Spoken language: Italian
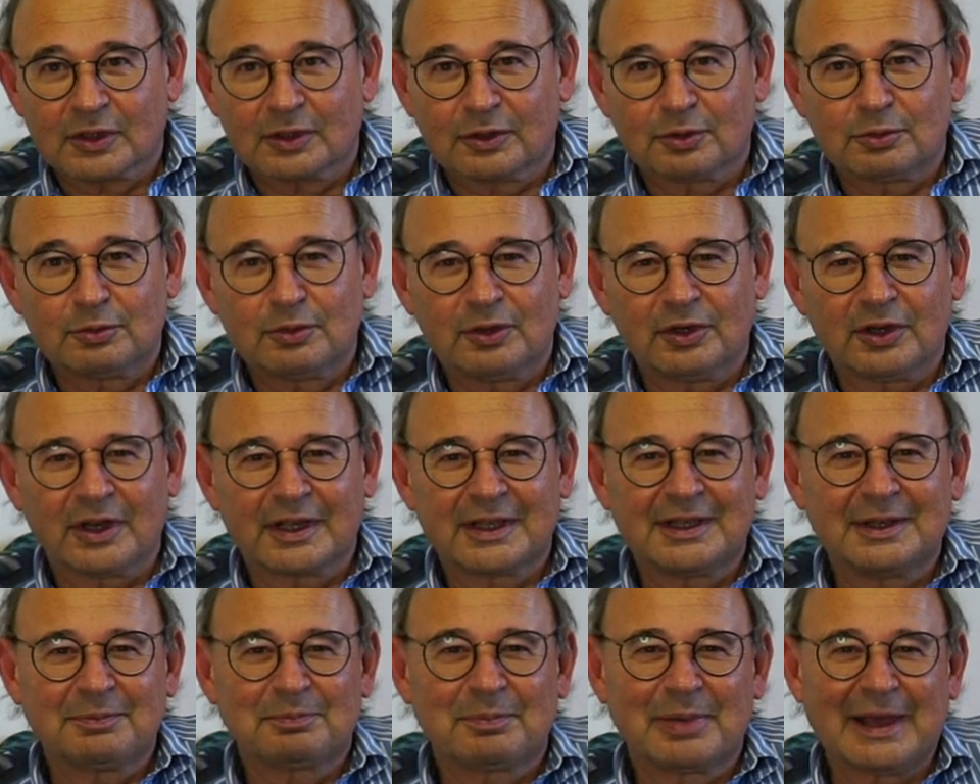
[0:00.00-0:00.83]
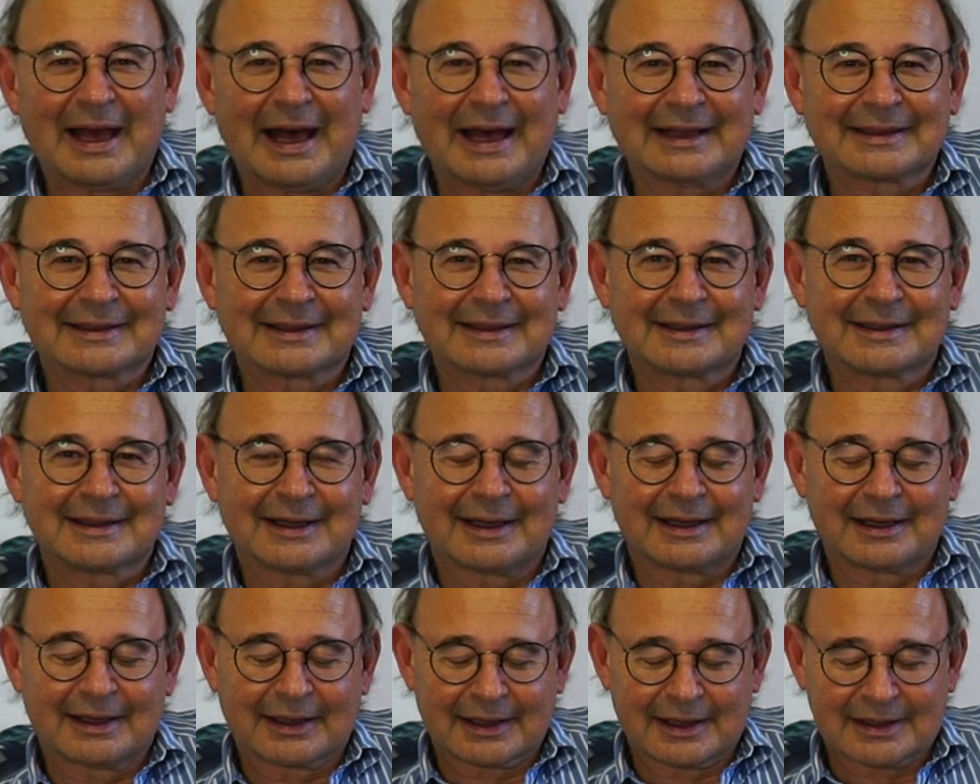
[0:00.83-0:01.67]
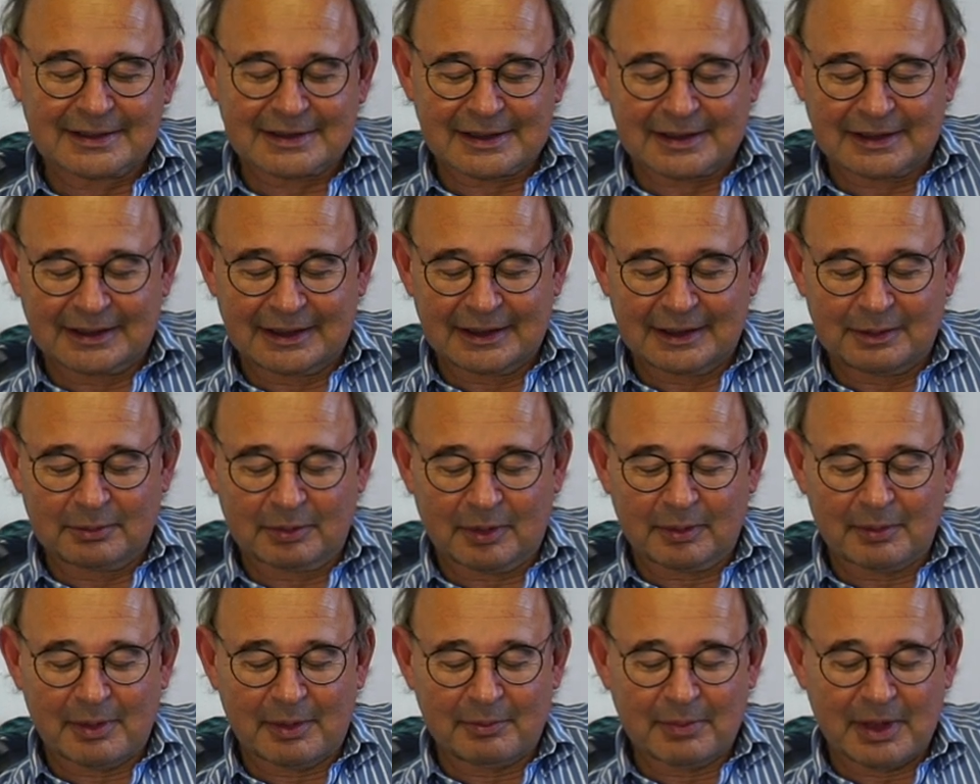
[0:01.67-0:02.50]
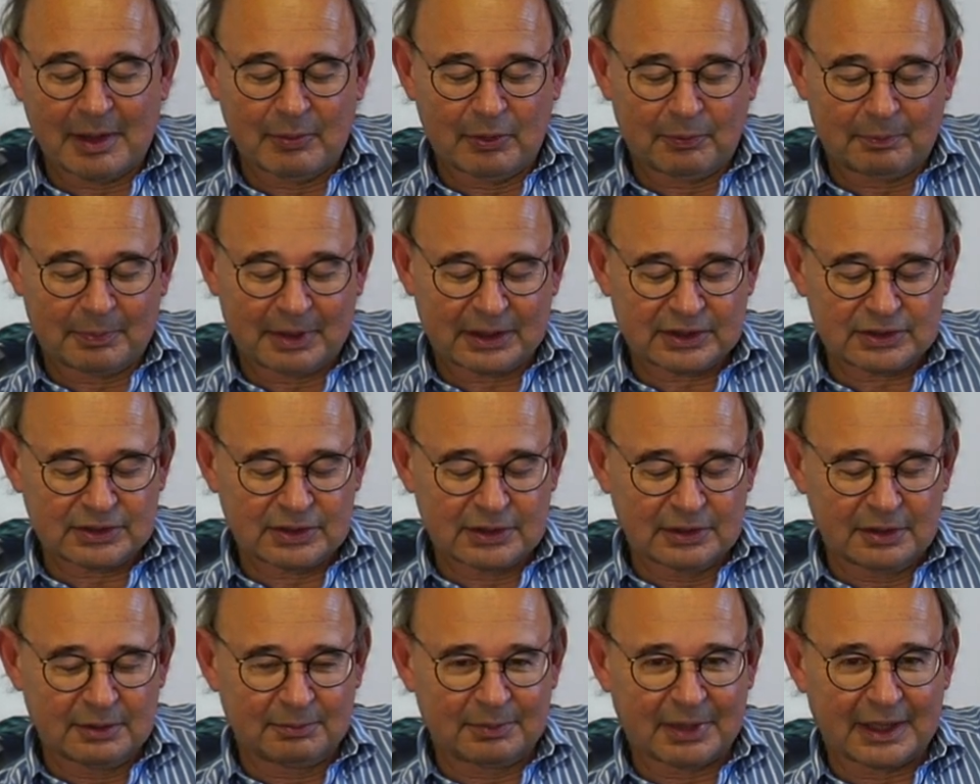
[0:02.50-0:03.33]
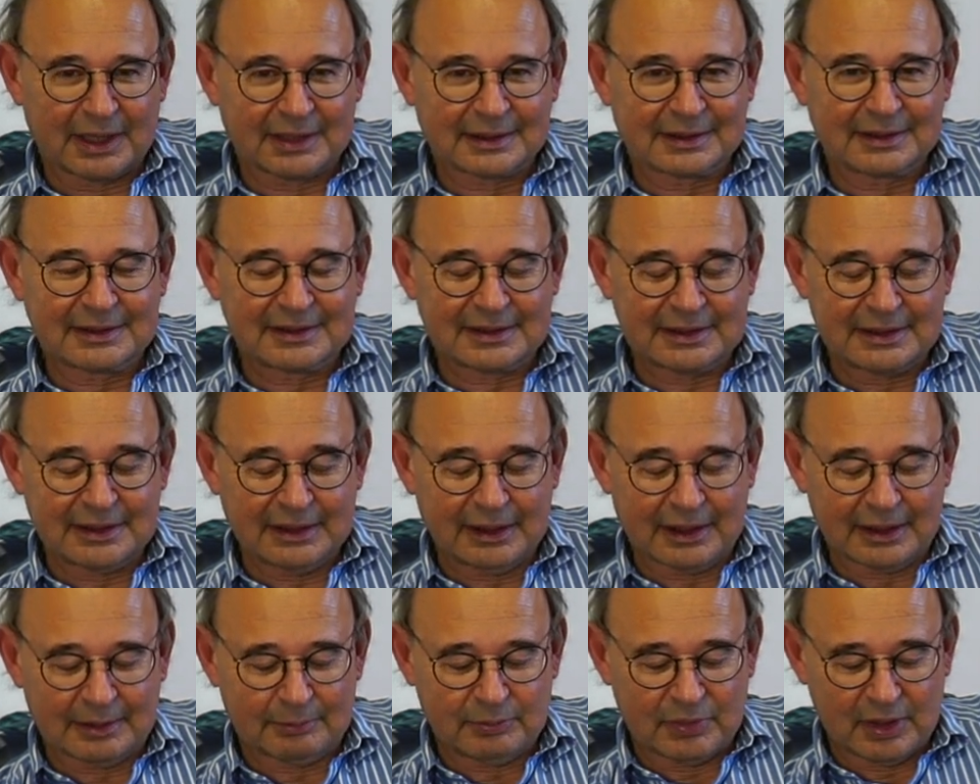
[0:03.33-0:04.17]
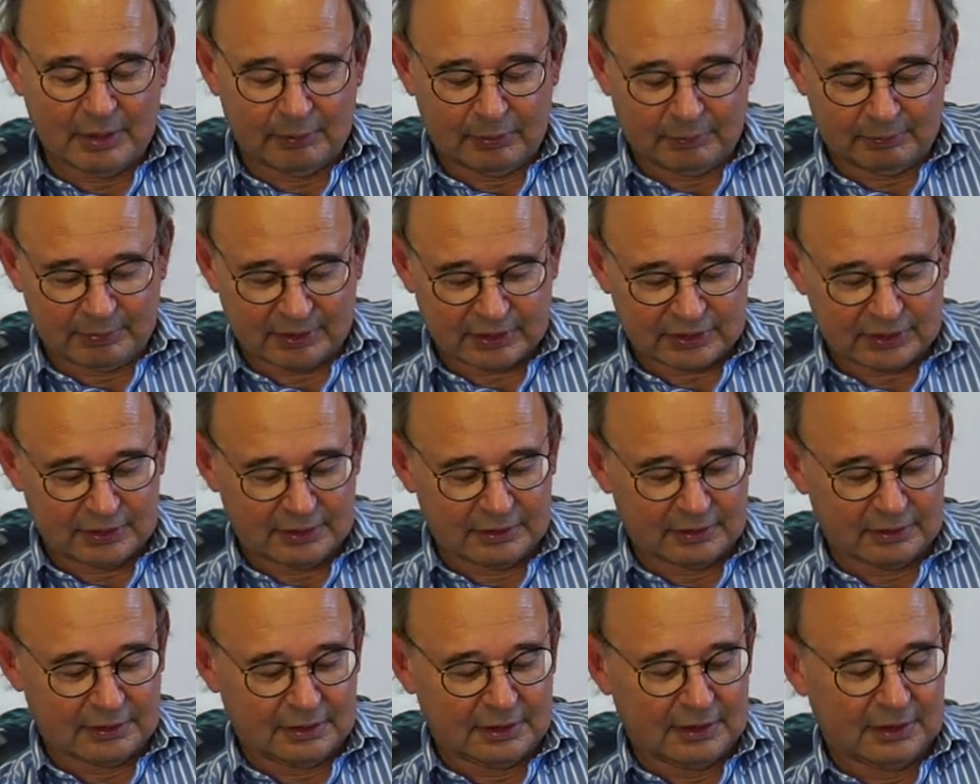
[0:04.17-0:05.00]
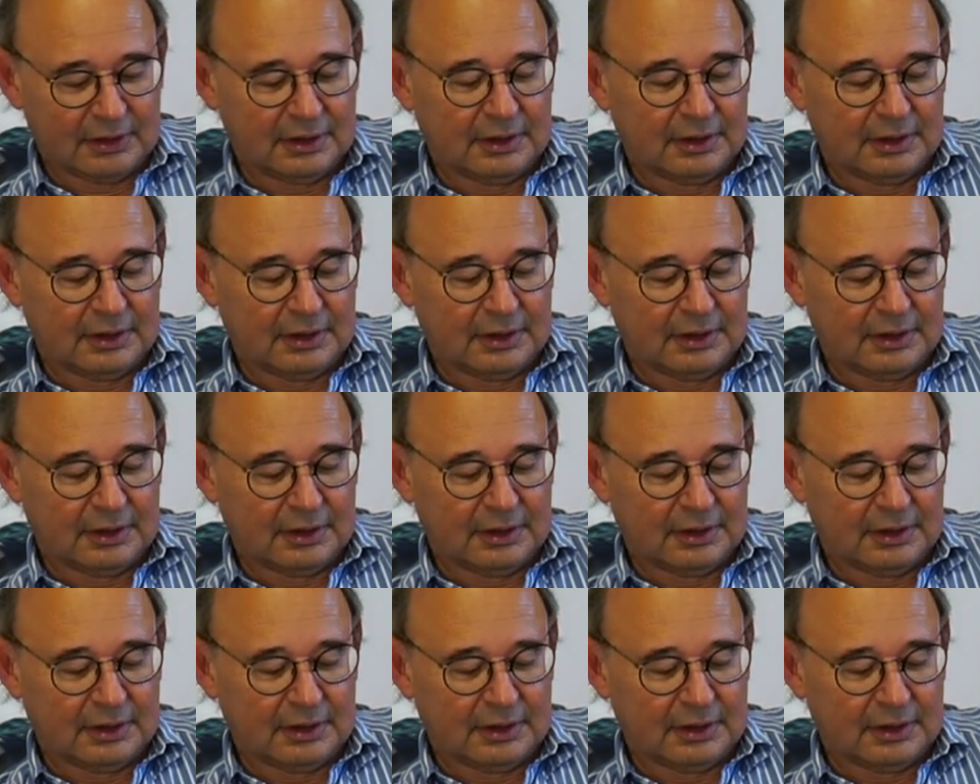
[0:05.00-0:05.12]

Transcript: rumore di piatti alla casa dei libri, ma abbiamo persino i piatti, sì, abbiamo persino